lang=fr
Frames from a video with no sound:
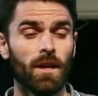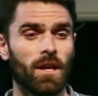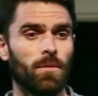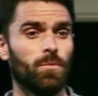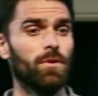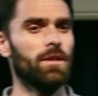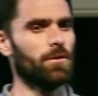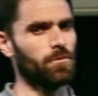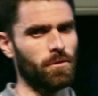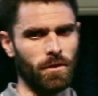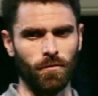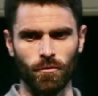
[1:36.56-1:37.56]
Et puis, il y a tous
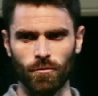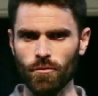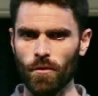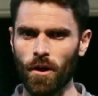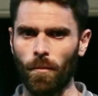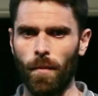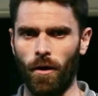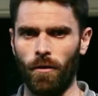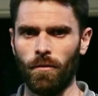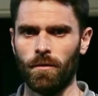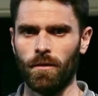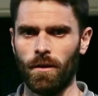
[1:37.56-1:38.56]
ceux qui font coucou à leurs
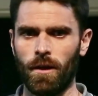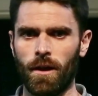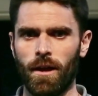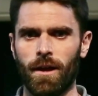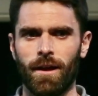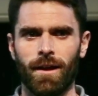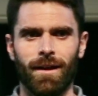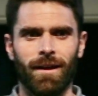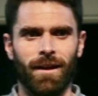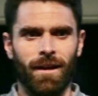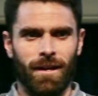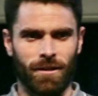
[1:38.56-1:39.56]
parents
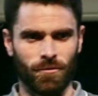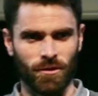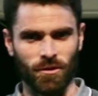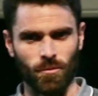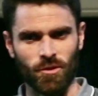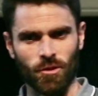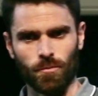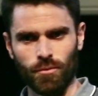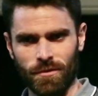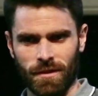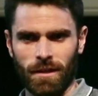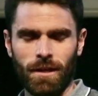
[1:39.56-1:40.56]
et qu'on est obligé de
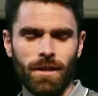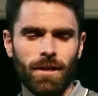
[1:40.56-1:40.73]
pousser